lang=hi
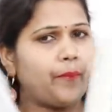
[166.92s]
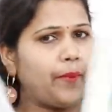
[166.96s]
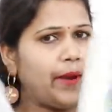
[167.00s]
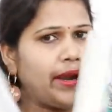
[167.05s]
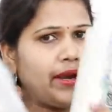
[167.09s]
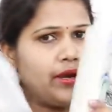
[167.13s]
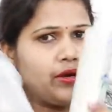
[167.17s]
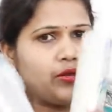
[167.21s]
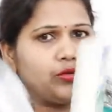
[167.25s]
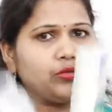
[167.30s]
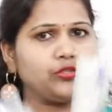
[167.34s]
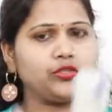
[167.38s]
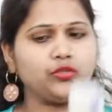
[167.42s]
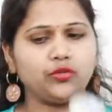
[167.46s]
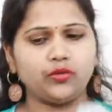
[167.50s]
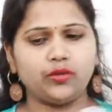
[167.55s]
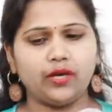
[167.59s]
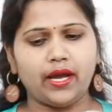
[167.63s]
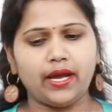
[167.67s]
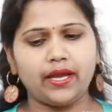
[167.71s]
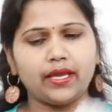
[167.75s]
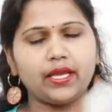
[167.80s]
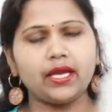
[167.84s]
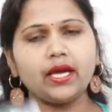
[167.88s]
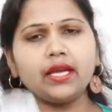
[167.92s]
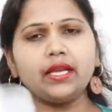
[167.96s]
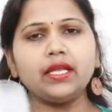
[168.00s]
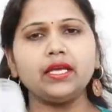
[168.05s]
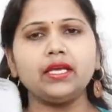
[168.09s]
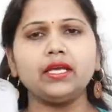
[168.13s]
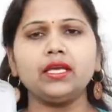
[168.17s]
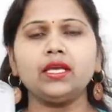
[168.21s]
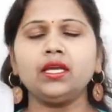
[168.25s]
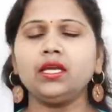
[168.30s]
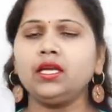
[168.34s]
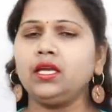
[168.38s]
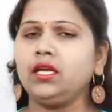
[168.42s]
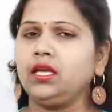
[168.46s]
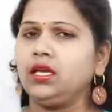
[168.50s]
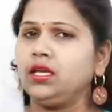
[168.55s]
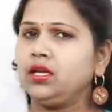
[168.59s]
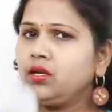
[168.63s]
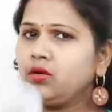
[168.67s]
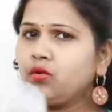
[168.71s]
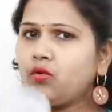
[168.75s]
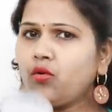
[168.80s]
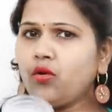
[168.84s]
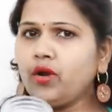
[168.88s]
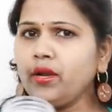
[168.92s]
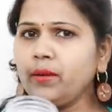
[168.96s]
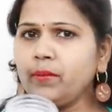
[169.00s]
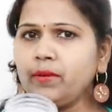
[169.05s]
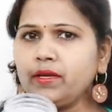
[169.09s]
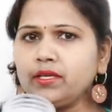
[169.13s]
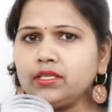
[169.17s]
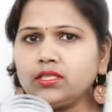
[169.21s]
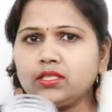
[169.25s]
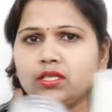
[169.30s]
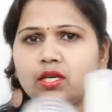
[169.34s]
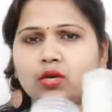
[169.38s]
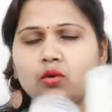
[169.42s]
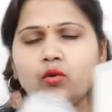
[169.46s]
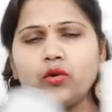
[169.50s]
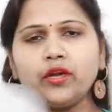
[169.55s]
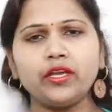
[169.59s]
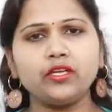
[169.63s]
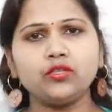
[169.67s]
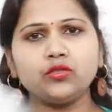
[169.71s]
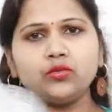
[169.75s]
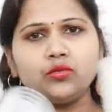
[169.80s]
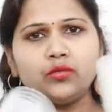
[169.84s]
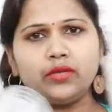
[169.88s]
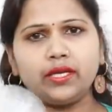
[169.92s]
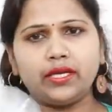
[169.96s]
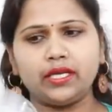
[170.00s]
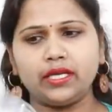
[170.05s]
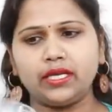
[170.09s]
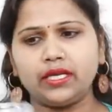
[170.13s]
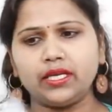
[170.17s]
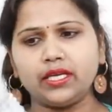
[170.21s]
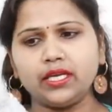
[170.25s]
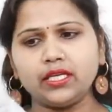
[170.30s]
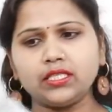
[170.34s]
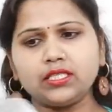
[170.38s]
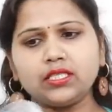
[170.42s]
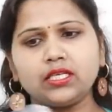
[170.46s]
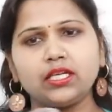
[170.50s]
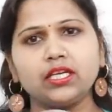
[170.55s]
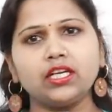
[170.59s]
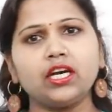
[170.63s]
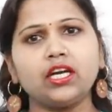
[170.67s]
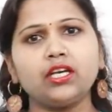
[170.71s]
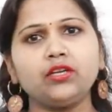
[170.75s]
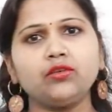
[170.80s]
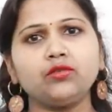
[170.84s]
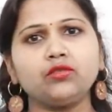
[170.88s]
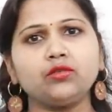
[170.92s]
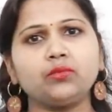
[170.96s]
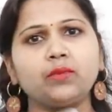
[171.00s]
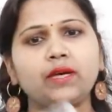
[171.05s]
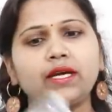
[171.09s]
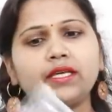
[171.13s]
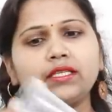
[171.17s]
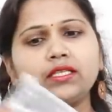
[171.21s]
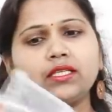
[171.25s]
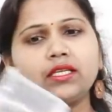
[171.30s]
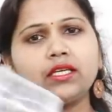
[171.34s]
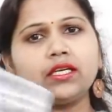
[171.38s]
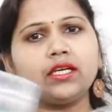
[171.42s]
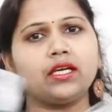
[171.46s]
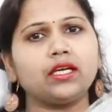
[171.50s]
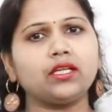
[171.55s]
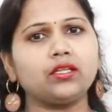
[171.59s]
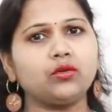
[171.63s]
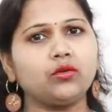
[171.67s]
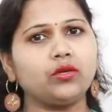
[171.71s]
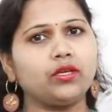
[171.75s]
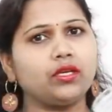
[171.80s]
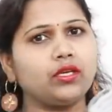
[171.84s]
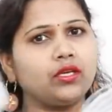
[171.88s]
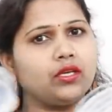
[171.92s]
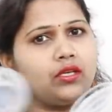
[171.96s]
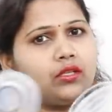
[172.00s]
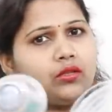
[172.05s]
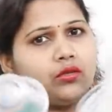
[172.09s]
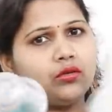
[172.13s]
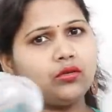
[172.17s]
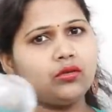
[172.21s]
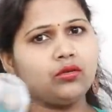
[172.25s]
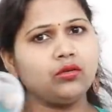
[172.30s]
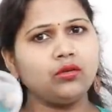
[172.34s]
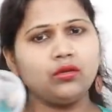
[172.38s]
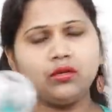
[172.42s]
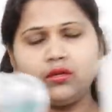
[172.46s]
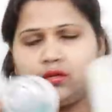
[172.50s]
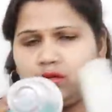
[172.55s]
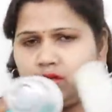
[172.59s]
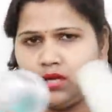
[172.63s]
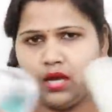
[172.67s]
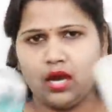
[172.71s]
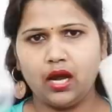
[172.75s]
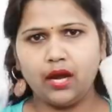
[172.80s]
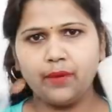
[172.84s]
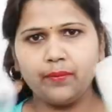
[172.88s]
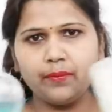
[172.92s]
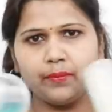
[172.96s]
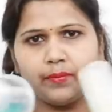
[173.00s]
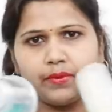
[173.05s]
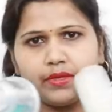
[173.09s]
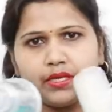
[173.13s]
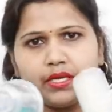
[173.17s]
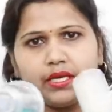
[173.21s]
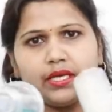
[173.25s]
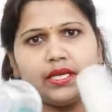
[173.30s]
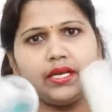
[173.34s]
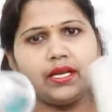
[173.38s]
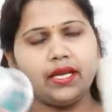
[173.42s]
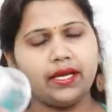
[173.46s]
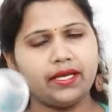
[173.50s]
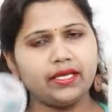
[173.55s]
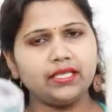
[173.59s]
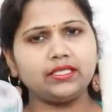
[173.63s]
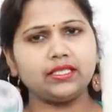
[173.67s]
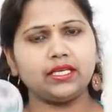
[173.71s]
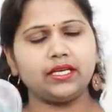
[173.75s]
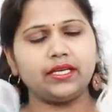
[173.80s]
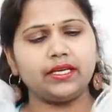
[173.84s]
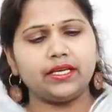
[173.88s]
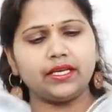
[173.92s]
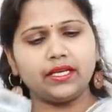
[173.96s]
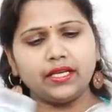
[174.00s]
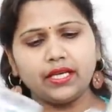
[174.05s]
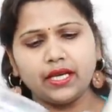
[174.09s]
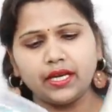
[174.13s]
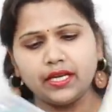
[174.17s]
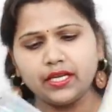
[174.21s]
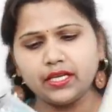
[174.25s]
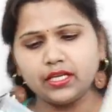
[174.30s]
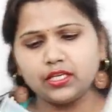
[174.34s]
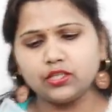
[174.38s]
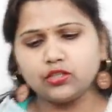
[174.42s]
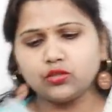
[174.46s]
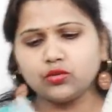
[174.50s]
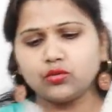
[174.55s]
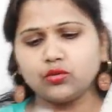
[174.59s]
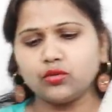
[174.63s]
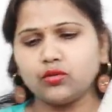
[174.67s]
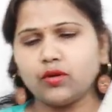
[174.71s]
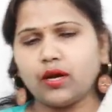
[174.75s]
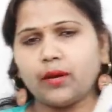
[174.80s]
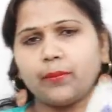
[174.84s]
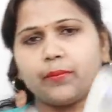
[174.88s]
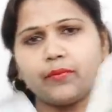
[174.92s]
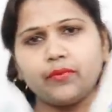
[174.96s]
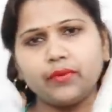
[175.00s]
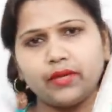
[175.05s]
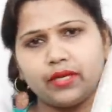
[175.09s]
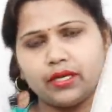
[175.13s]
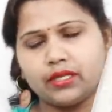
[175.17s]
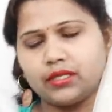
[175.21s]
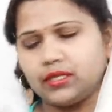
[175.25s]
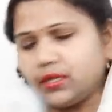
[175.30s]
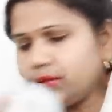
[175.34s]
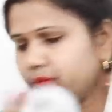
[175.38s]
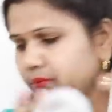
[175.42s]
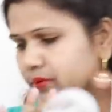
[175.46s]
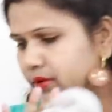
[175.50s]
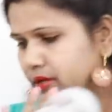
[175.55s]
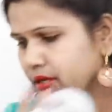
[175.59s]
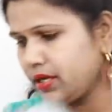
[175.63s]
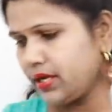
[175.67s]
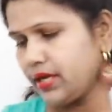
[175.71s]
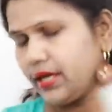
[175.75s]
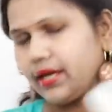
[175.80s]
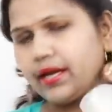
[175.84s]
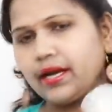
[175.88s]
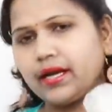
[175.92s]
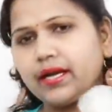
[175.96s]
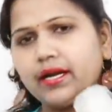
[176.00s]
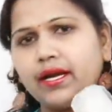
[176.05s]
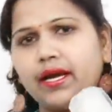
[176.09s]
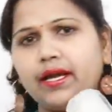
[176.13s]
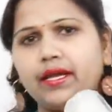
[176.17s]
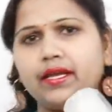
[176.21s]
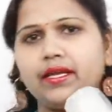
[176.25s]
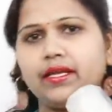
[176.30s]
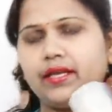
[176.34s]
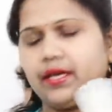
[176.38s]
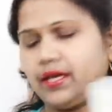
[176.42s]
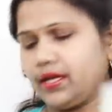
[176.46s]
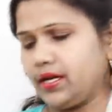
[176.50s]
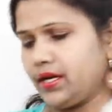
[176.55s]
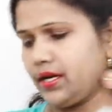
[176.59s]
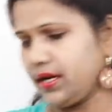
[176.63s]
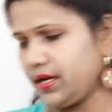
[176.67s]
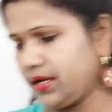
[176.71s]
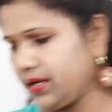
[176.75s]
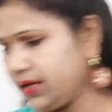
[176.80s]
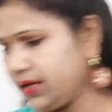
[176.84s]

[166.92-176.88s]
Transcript: बैंड हो चुका है यानी कोई भी इसका कोई इशू नहीं है ये सिंगल यूज प्लास्टिक है तो ये तो अब ये नहीं चलेगी यानी इसको तो आपको एक तरफ रखना ही रखना